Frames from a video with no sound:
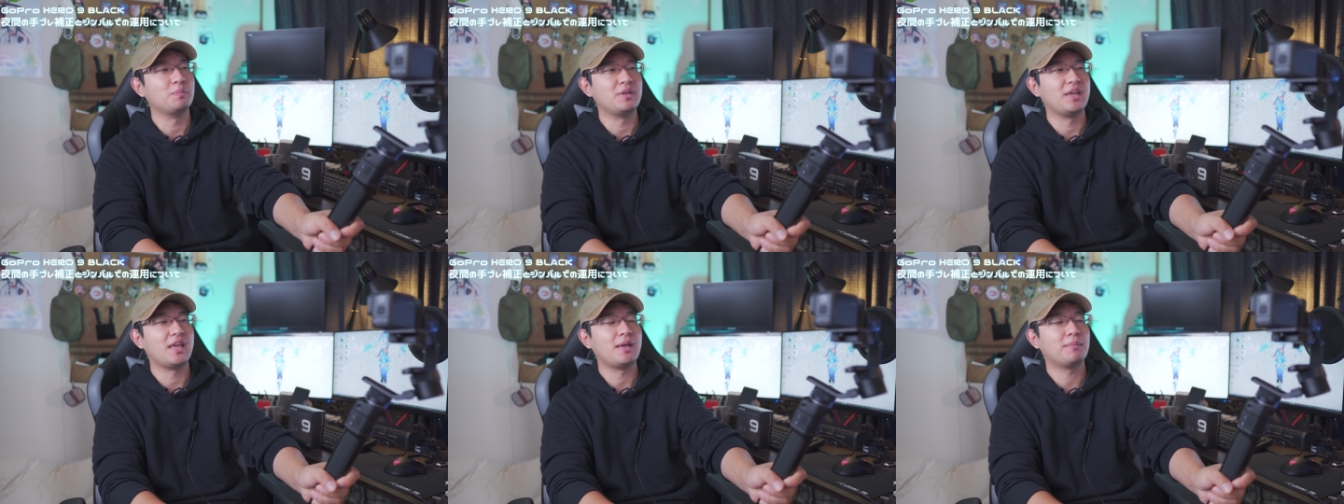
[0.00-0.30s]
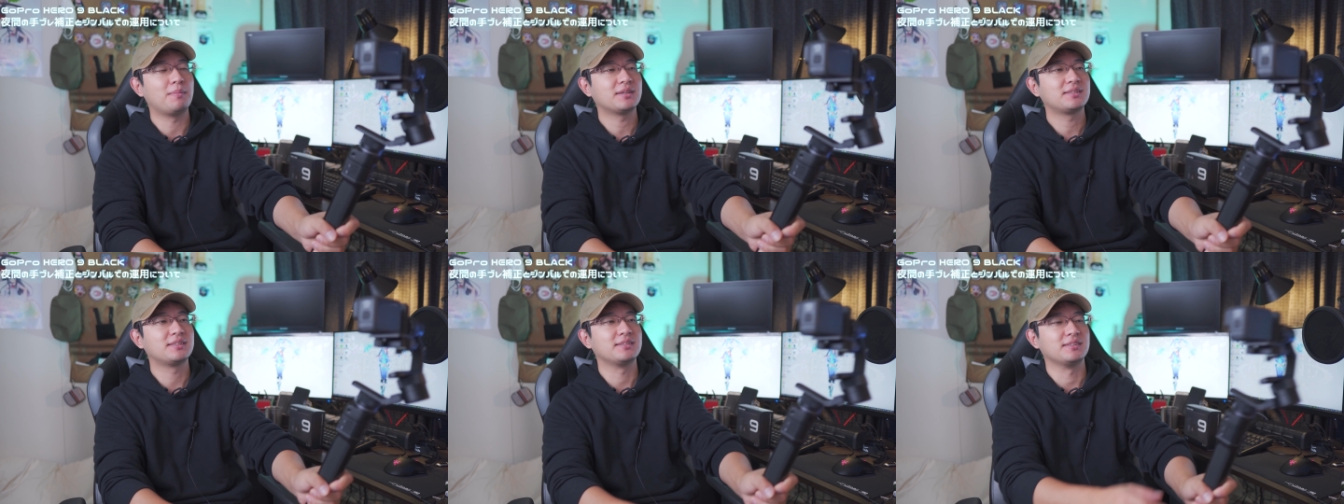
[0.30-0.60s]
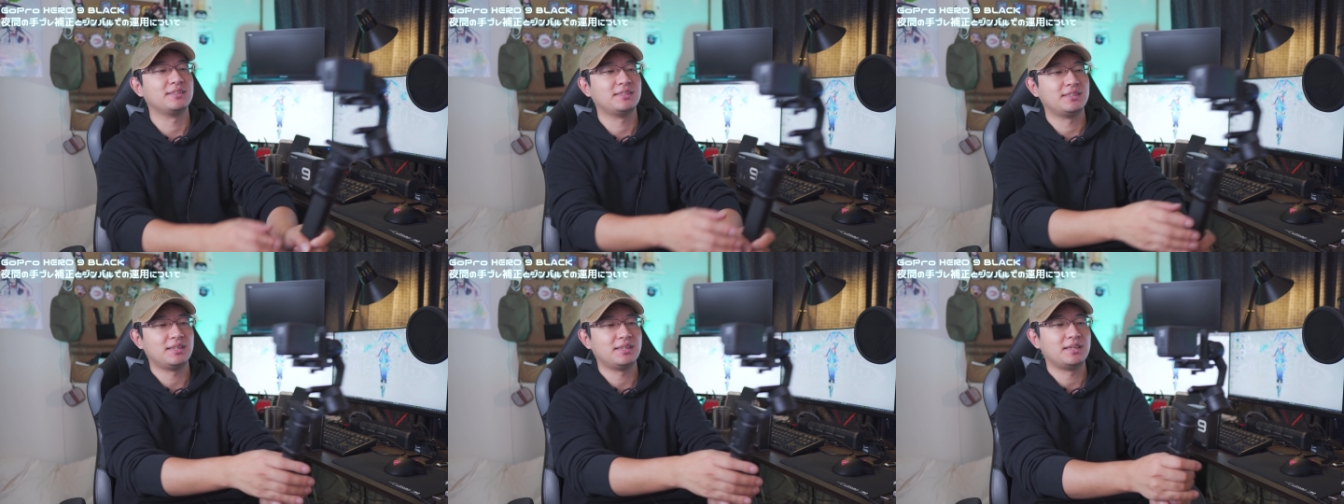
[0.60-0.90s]
見えま
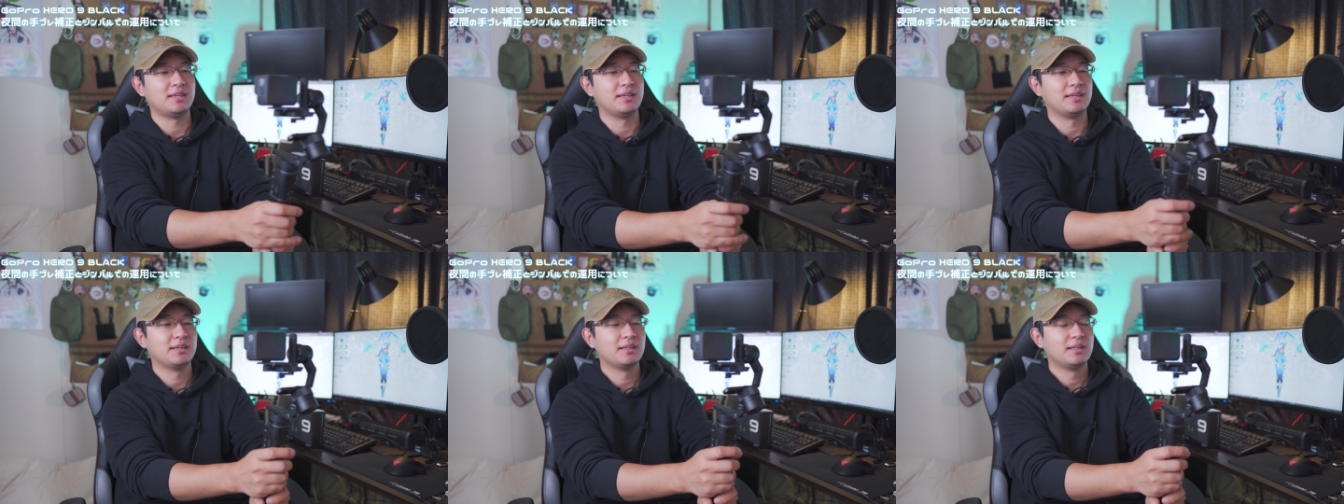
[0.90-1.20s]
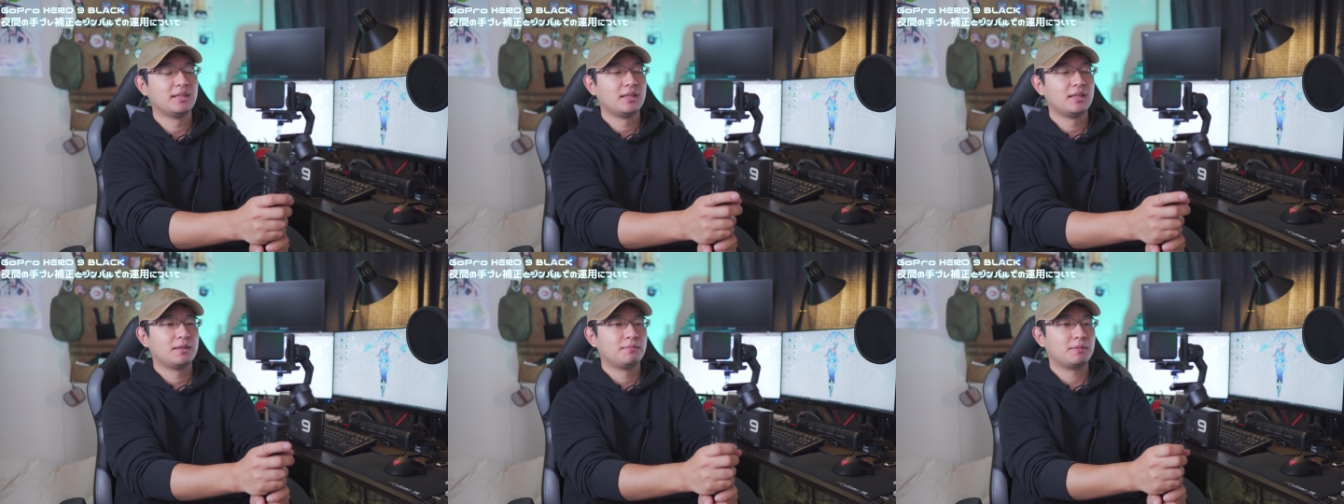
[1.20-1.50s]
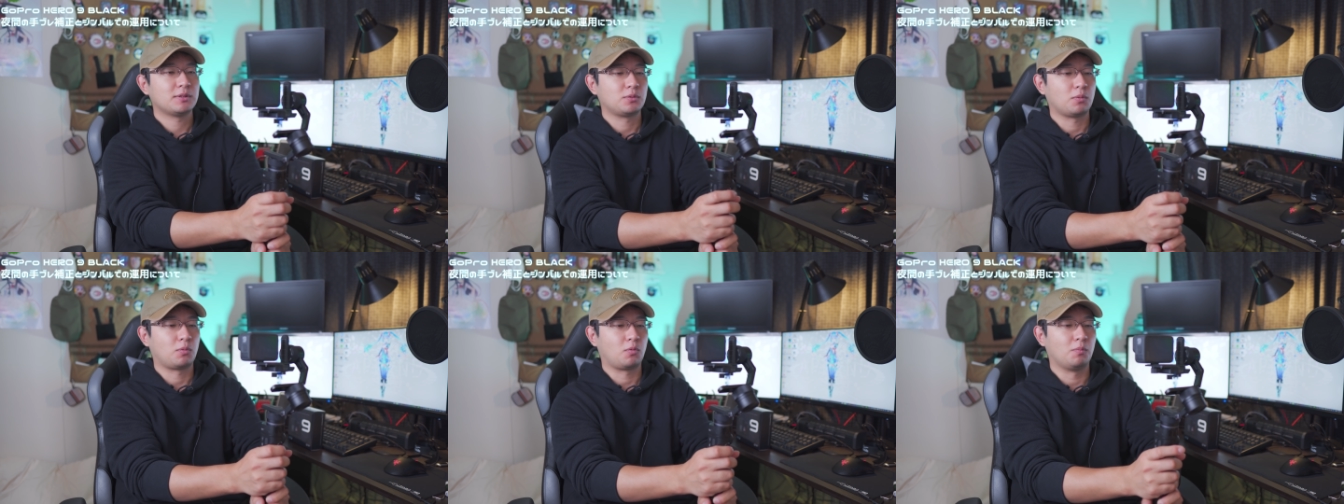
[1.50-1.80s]
すし、
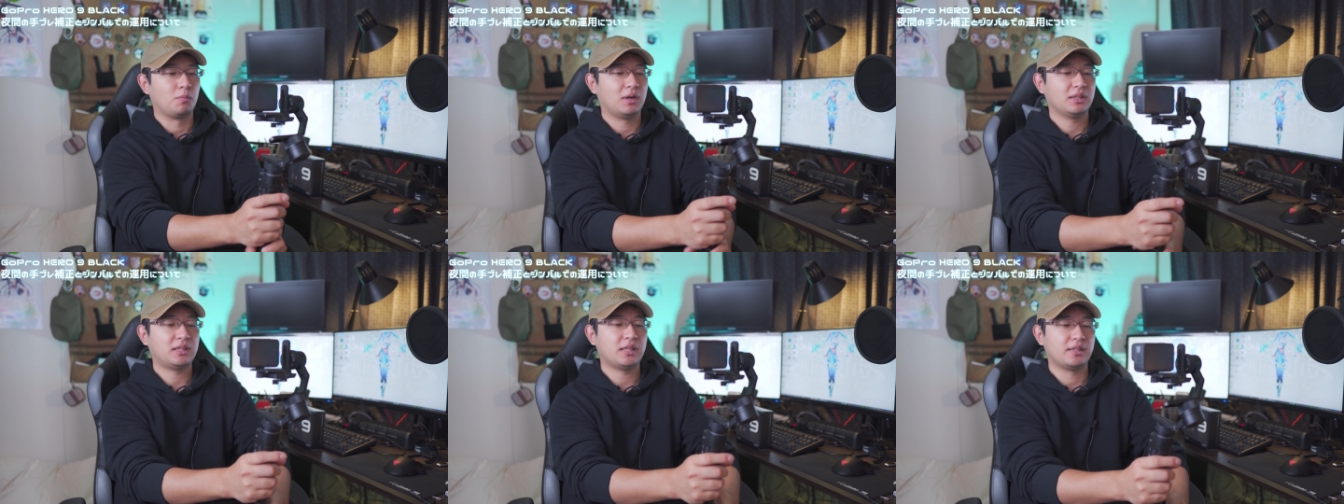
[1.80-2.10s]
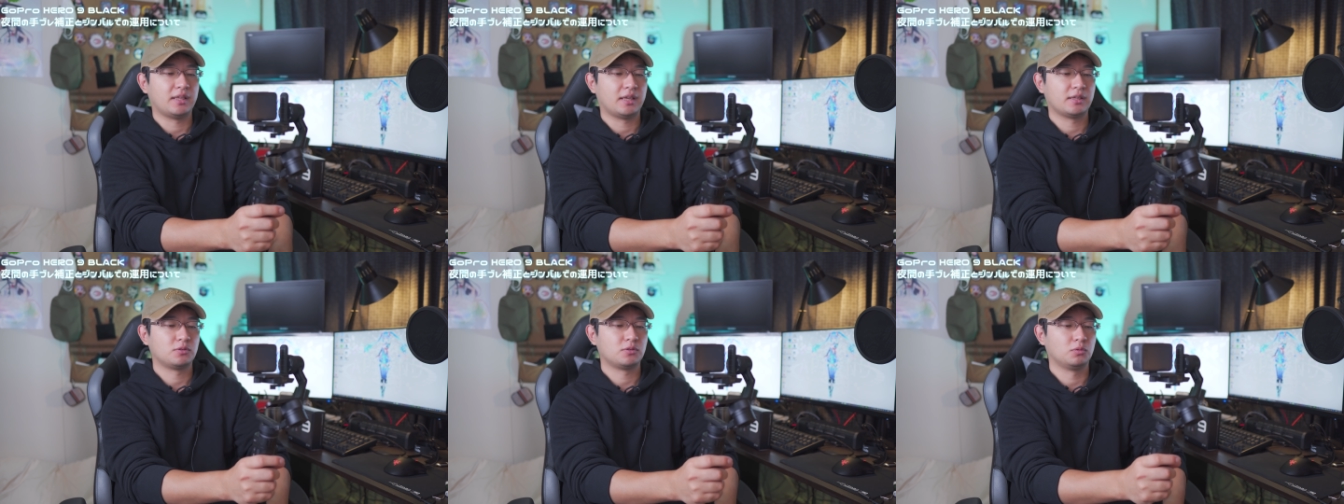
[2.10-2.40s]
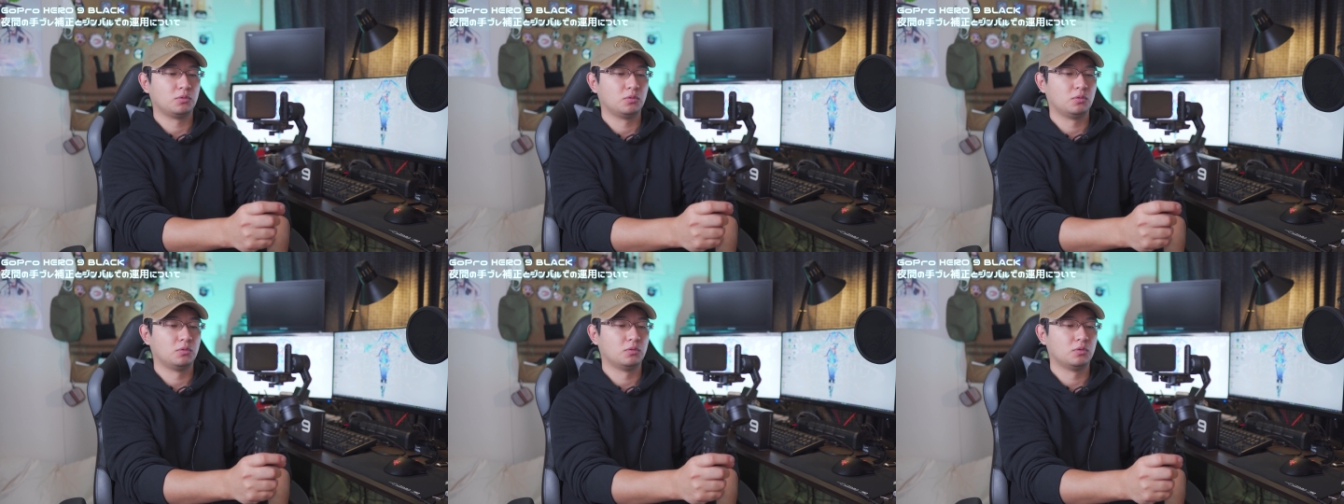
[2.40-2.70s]
まあ、そこまでね、そ
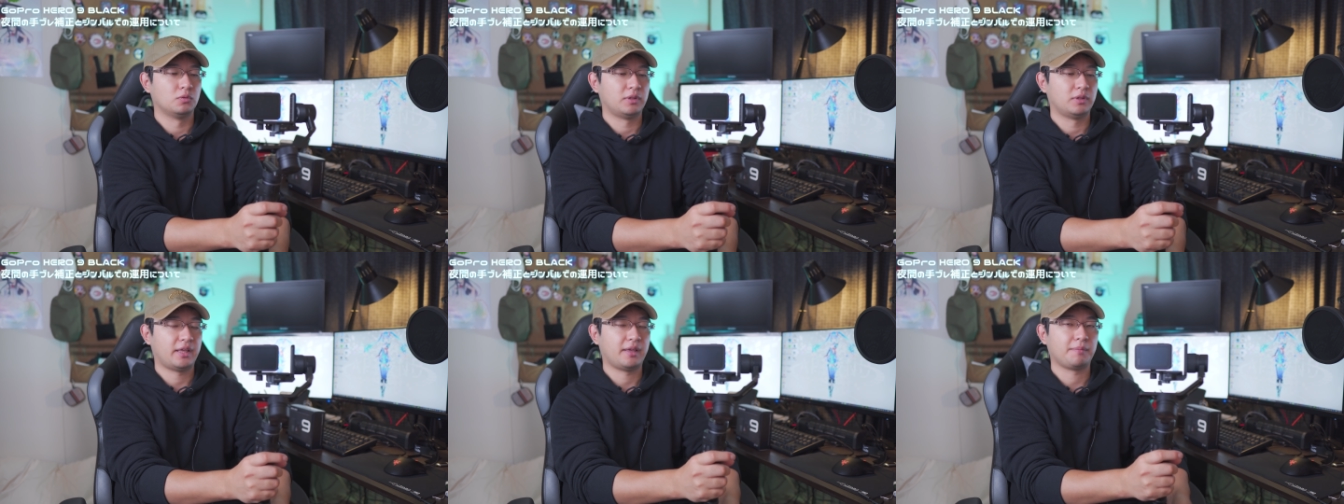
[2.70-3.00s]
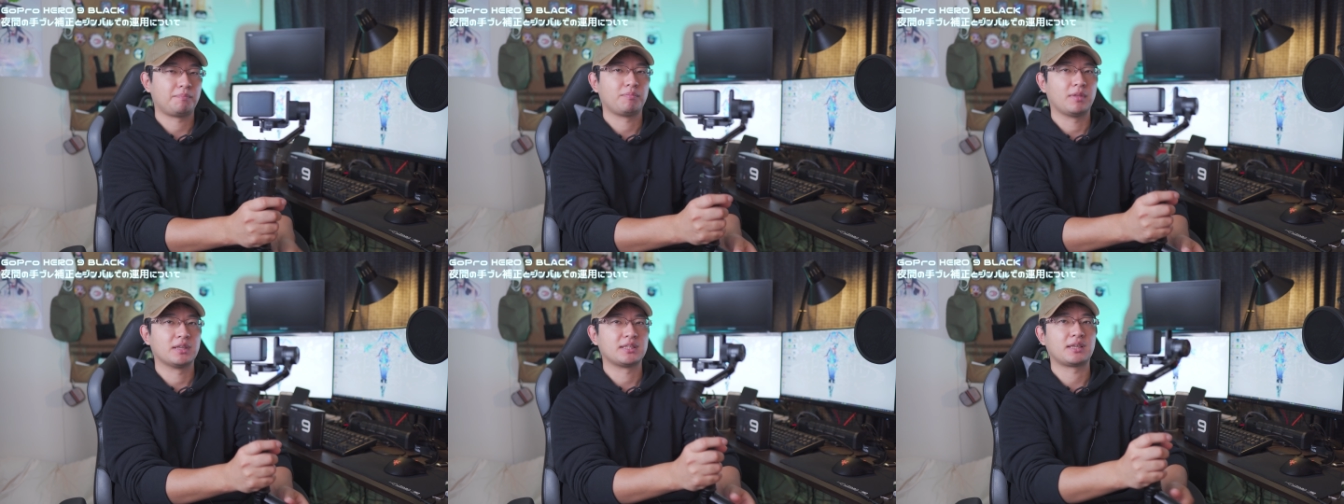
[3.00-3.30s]
のね、